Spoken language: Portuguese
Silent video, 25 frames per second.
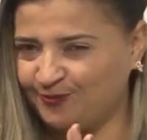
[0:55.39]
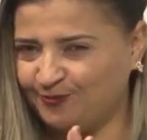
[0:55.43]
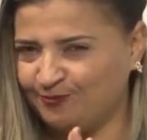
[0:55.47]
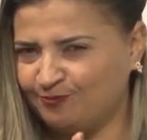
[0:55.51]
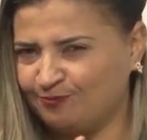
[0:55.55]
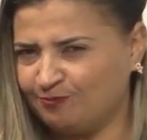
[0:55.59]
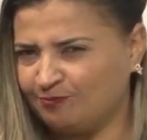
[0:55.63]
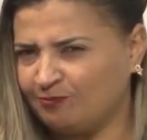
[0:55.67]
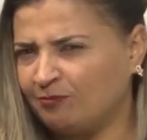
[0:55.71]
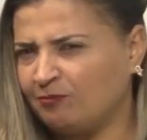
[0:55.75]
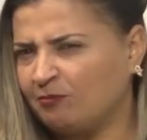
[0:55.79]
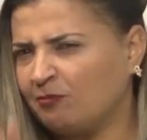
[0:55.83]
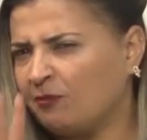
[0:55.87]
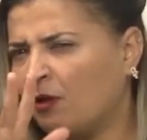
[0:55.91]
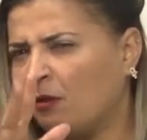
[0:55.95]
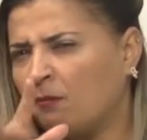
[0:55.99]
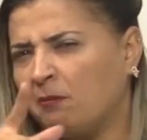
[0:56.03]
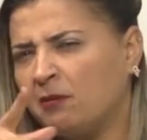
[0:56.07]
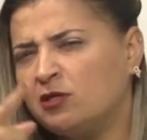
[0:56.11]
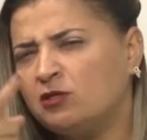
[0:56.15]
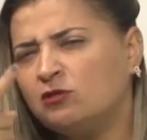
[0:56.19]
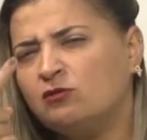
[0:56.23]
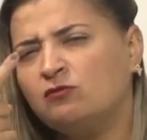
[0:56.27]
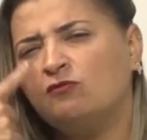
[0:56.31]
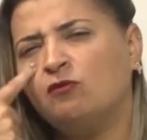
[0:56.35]
Então vamos
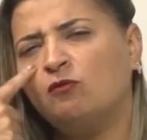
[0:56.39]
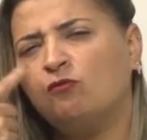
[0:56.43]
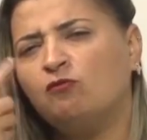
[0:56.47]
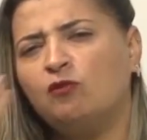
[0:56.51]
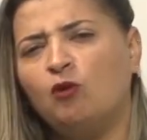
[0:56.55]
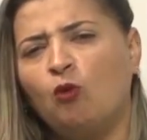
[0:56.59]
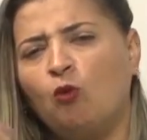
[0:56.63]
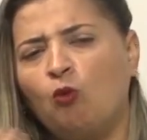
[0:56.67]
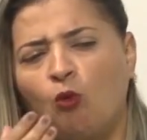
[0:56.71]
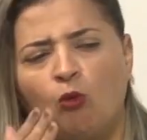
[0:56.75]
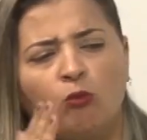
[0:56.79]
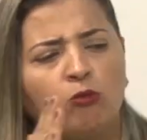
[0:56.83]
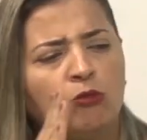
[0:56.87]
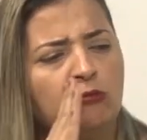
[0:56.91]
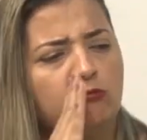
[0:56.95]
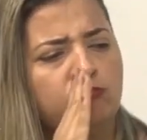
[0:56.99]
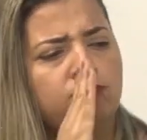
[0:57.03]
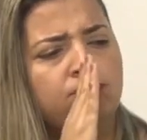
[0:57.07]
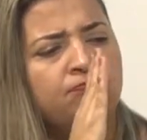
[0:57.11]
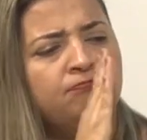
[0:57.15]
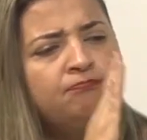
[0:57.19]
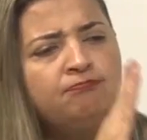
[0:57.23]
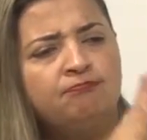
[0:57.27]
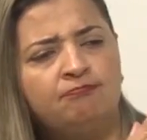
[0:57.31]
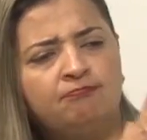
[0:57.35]
observar a
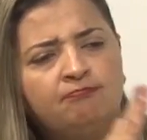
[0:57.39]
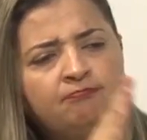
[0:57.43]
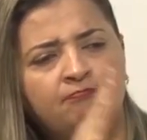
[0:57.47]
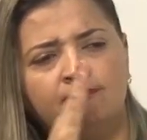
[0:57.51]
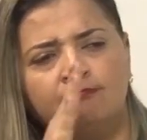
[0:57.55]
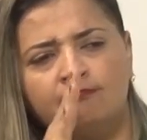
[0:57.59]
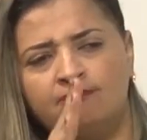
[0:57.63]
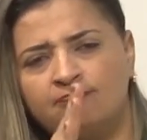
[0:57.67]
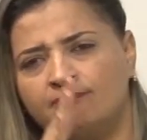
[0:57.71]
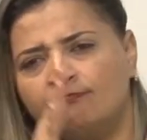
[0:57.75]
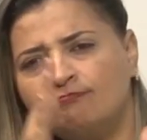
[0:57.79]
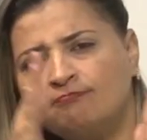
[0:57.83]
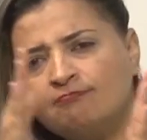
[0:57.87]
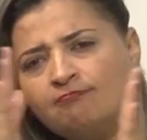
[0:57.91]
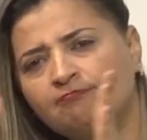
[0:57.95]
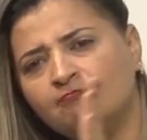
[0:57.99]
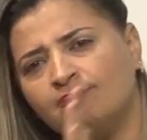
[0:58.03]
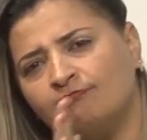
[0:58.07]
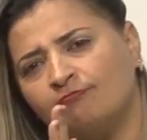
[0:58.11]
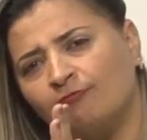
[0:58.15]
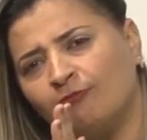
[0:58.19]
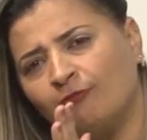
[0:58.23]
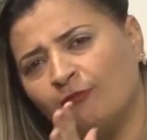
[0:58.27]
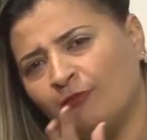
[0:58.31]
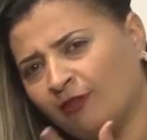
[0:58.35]
ordem em Libras.
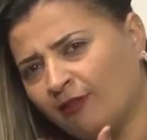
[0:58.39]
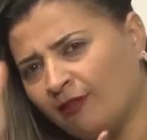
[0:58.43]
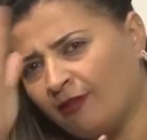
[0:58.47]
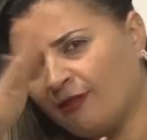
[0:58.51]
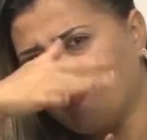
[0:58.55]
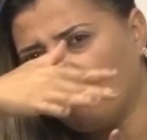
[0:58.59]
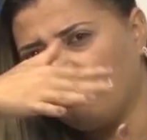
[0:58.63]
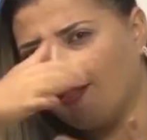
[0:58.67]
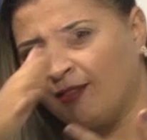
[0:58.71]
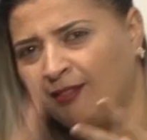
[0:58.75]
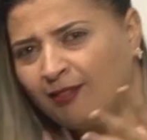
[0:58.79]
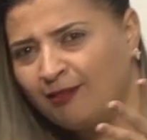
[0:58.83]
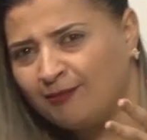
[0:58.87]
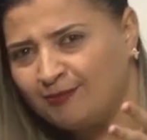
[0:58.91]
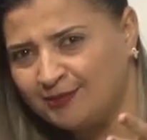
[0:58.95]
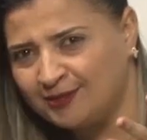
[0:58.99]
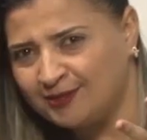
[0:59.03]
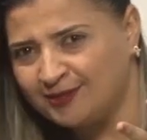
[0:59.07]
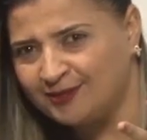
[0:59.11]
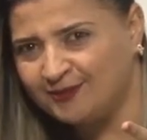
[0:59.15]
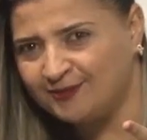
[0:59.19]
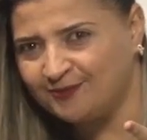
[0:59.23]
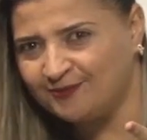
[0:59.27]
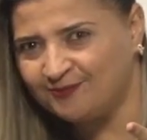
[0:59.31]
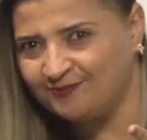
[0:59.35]
Então vamos
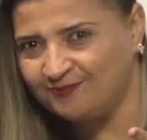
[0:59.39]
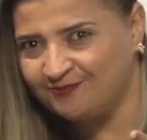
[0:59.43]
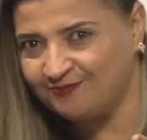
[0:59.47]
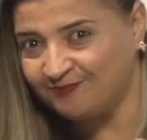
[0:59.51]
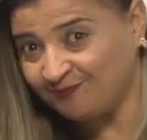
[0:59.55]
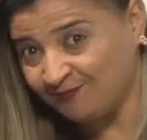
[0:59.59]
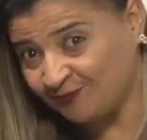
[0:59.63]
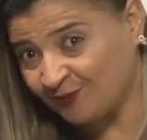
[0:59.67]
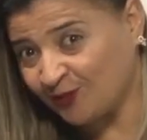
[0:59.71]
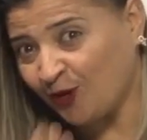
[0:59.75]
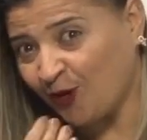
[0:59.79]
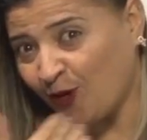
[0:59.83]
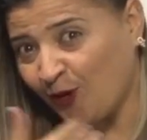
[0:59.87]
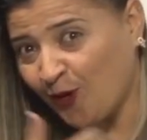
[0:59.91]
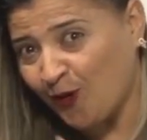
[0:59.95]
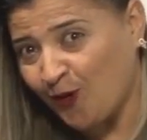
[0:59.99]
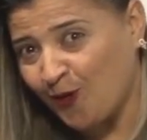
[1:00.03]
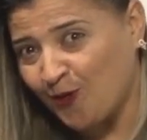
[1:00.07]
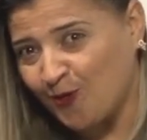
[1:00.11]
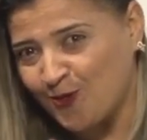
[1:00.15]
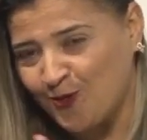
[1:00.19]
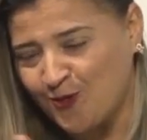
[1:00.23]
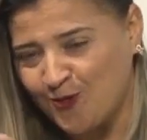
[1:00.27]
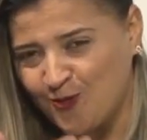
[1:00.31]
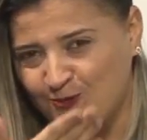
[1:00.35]
iniciar a nossa aula.
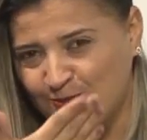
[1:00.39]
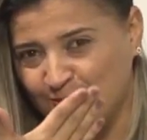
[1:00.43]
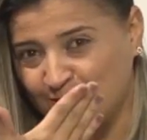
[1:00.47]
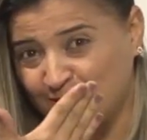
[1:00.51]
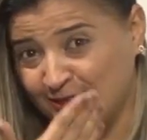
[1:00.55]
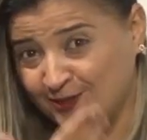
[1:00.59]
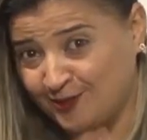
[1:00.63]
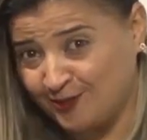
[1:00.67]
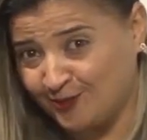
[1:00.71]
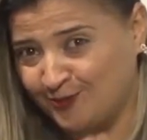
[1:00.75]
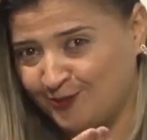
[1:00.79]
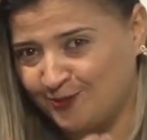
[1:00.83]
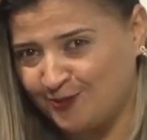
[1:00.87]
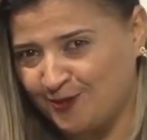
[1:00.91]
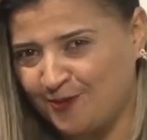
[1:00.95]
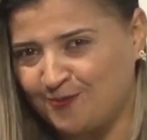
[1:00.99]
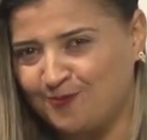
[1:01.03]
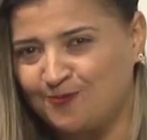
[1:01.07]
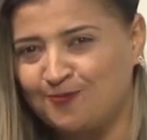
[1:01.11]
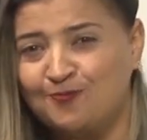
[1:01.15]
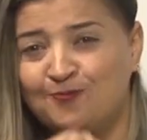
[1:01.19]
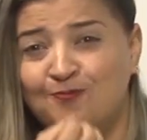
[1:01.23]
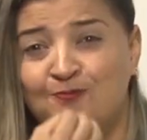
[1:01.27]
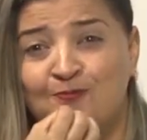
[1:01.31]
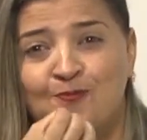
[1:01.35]
Bom estudo para
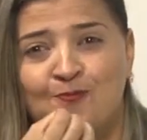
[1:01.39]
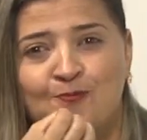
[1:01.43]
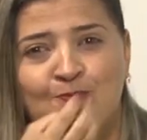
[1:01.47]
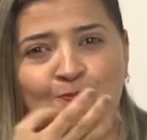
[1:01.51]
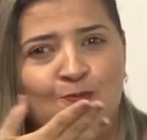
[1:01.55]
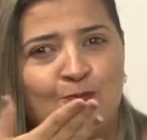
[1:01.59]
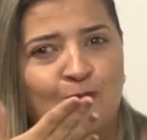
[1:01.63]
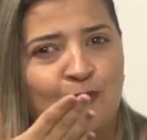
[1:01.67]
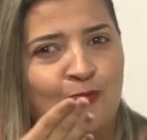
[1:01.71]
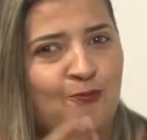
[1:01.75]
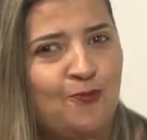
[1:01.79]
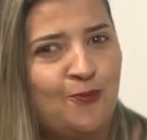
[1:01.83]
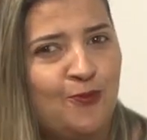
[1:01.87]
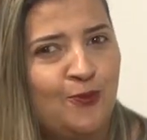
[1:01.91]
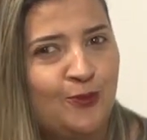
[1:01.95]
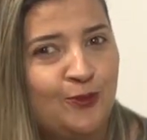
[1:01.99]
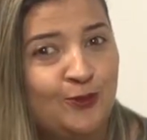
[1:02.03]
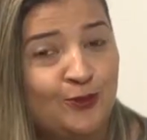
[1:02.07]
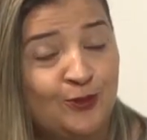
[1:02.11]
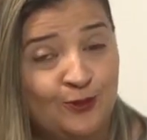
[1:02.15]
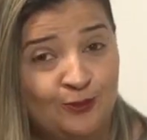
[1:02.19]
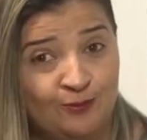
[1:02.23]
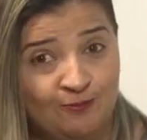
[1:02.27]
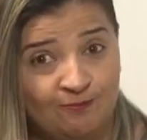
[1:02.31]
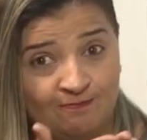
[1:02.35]
vocês, não se
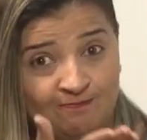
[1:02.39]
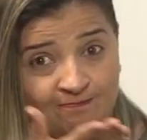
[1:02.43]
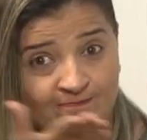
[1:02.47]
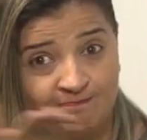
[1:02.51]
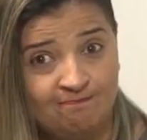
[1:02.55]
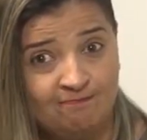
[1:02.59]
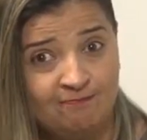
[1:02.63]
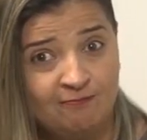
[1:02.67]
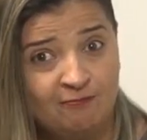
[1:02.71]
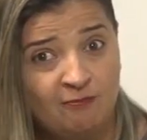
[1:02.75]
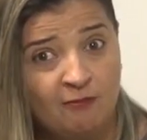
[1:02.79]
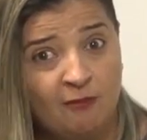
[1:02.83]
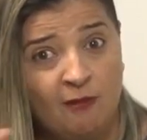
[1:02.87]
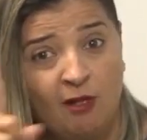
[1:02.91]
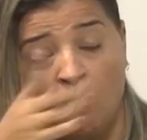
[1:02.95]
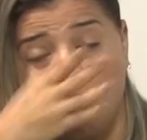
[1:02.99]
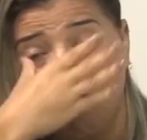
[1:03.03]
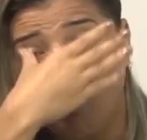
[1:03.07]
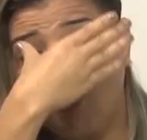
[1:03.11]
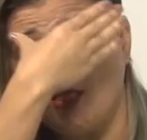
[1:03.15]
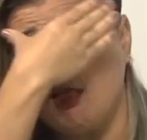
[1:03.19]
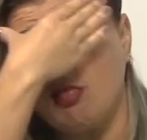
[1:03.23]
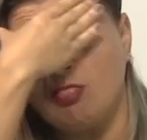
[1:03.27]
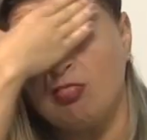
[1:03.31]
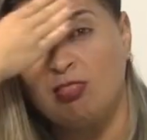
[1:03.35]
esqueçam de sempre
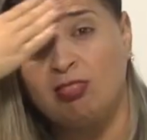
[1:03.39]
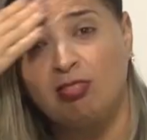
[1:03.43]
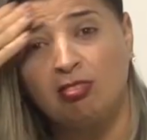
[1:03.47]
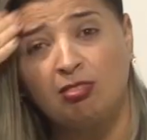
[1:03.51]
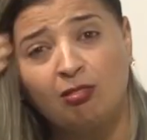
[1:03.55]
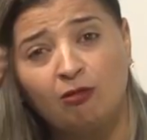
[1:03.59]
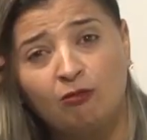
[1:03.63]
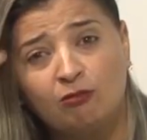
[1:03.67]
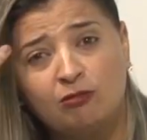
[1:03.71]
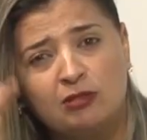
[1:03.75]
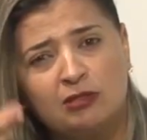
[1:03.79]
estar